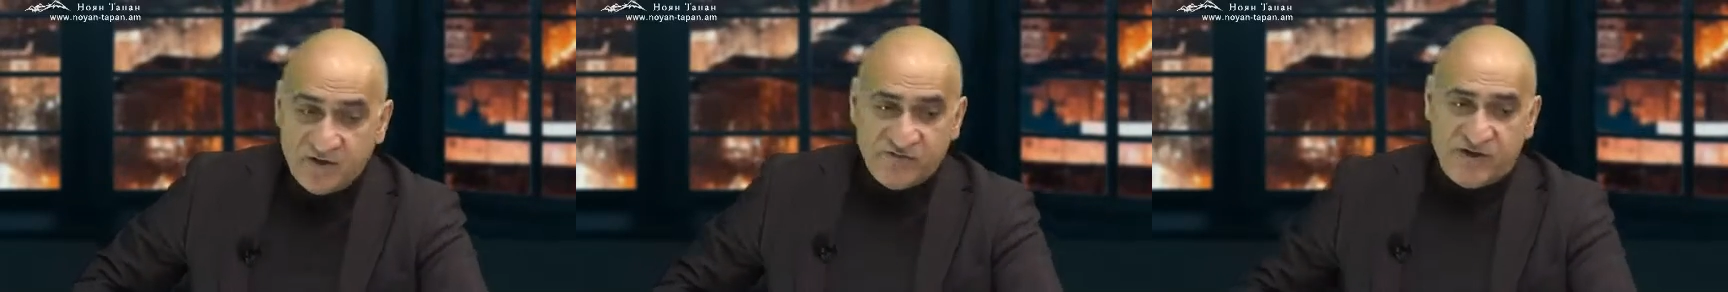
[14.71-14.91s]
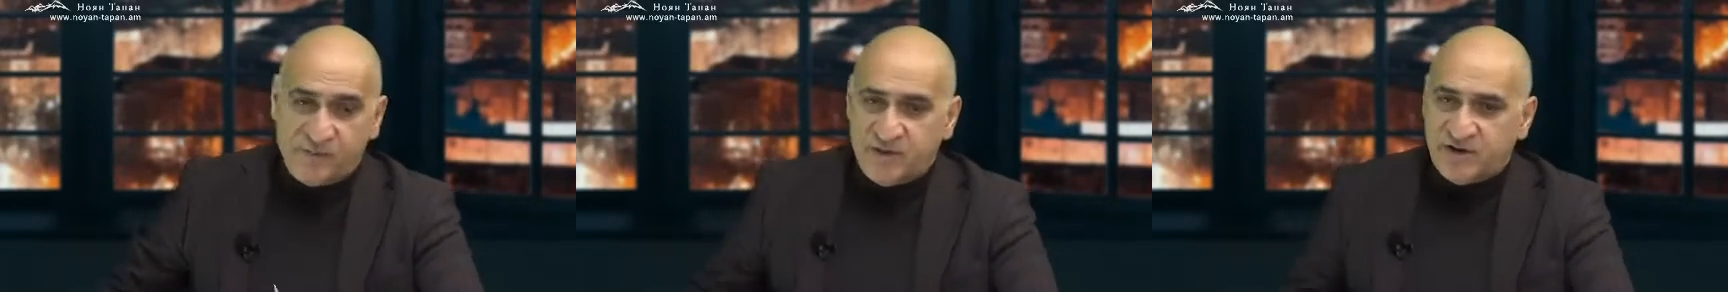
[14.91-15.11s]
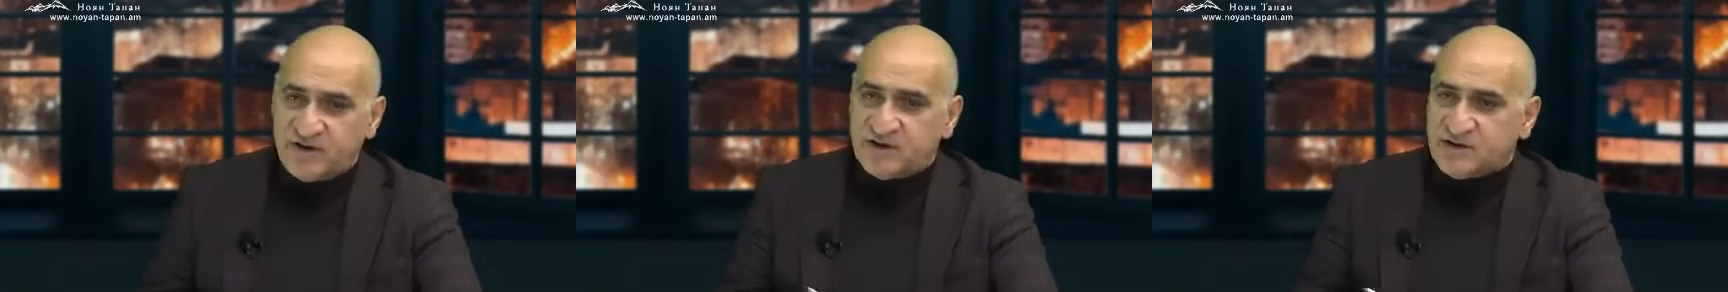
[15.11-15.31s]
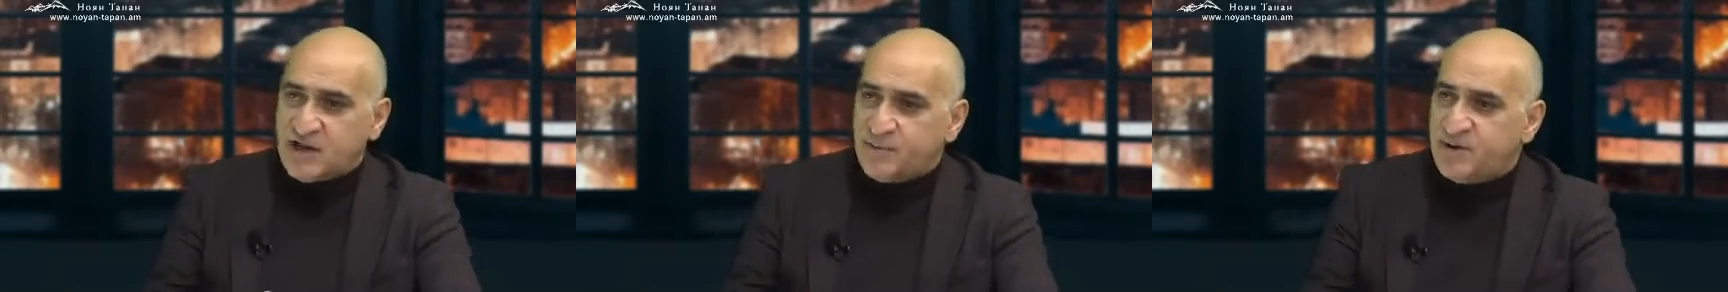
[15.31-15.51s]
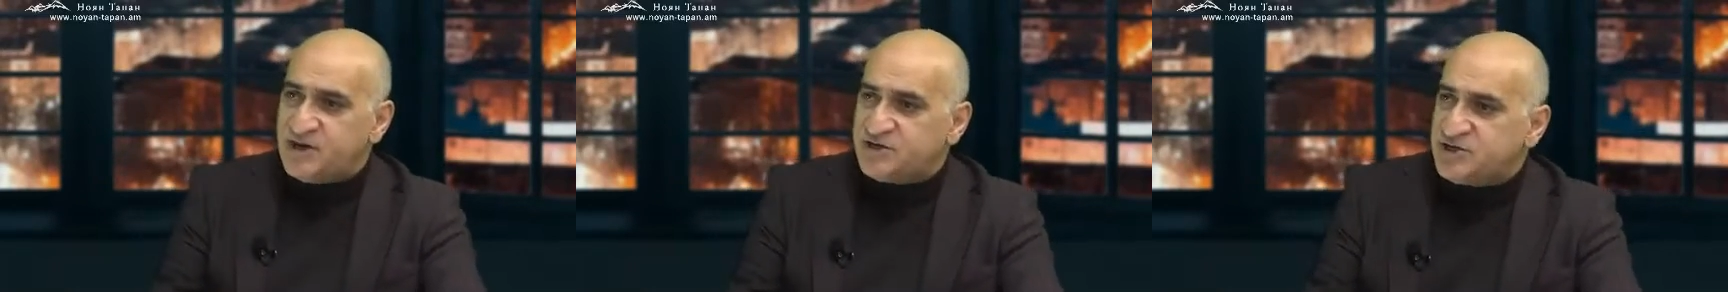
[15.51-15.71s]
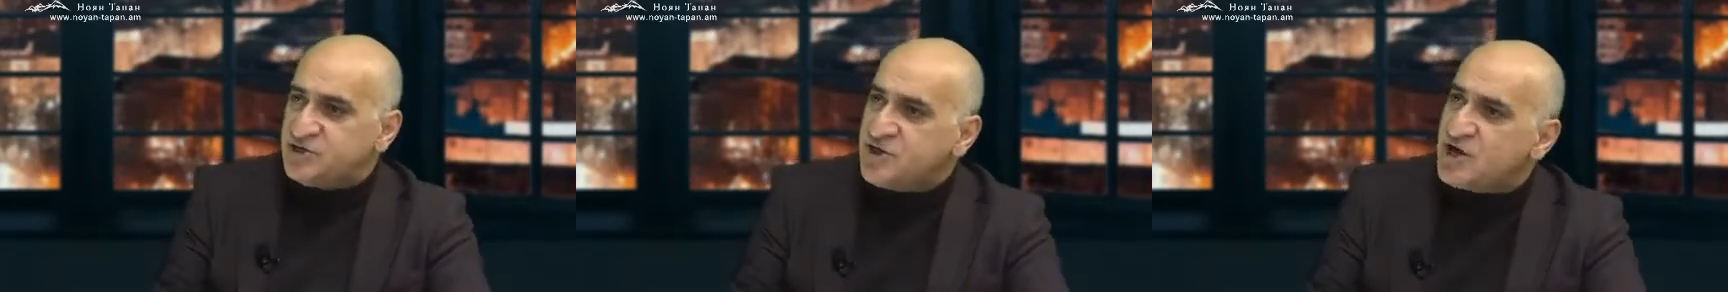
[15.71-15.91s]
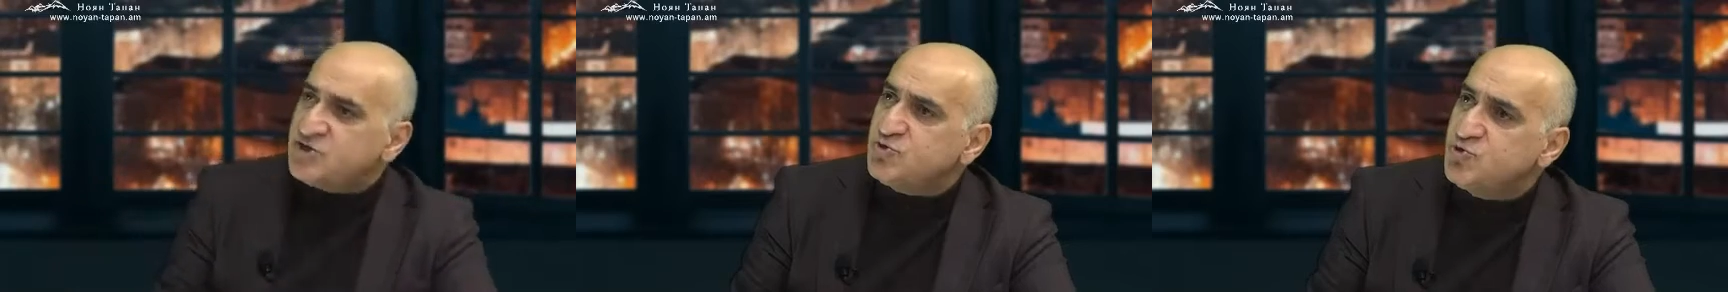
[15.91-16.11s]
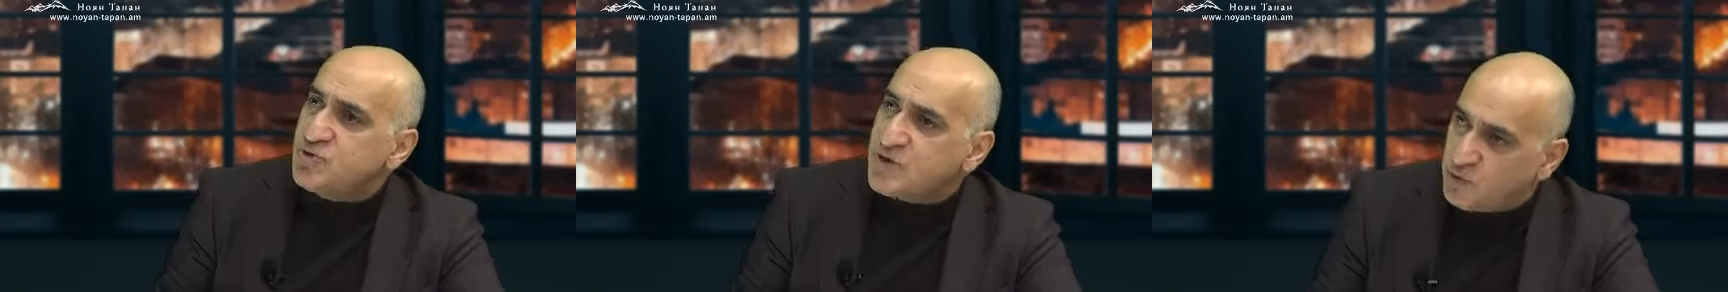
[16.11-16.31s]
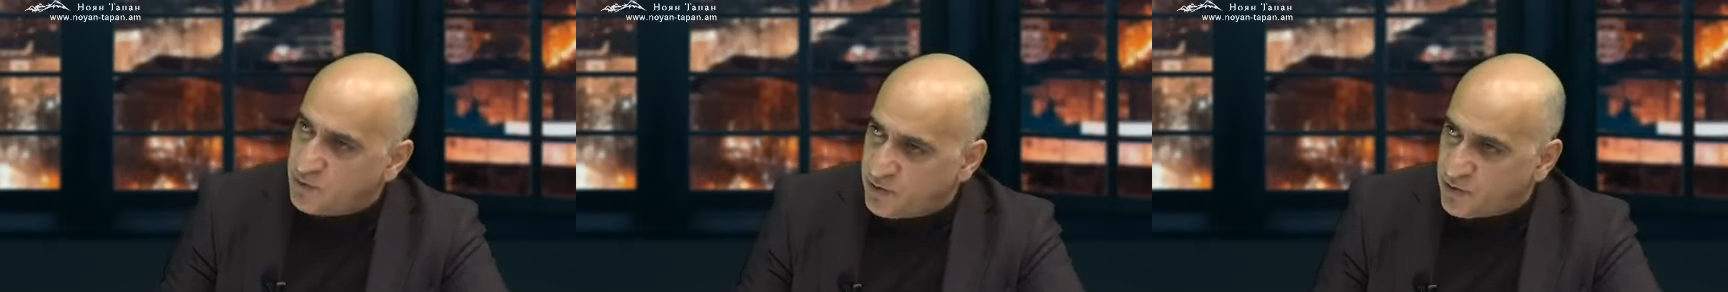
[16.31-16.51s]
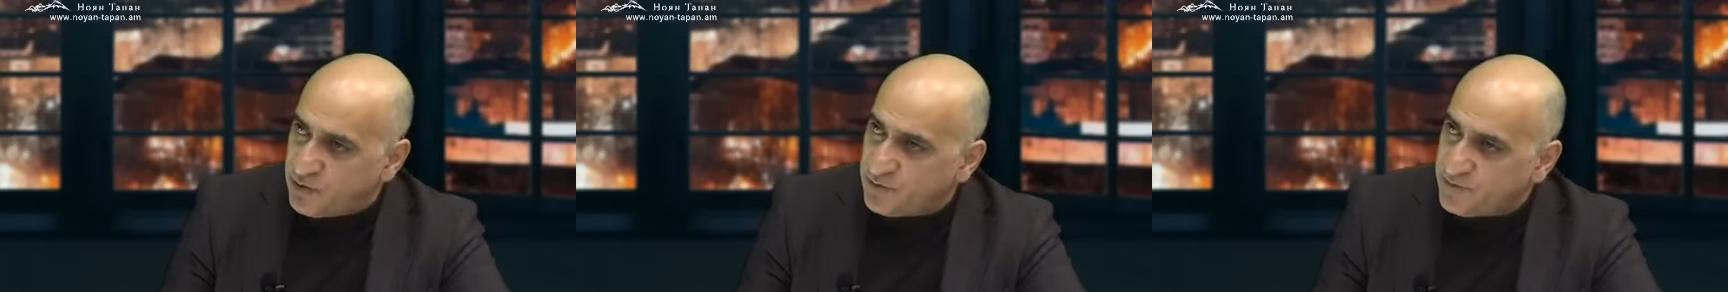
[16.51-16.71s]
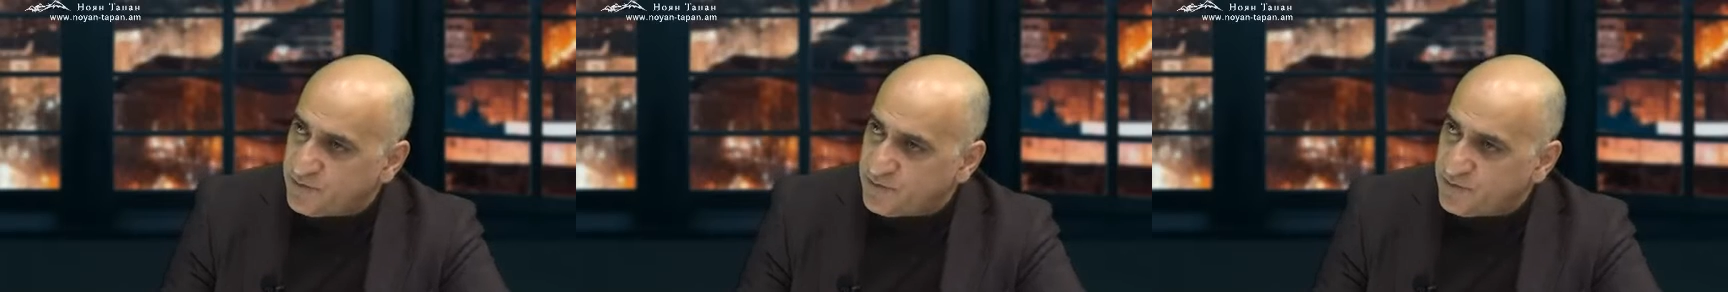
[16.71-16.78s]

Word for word: Во-первых, это облегчит нашу экономику.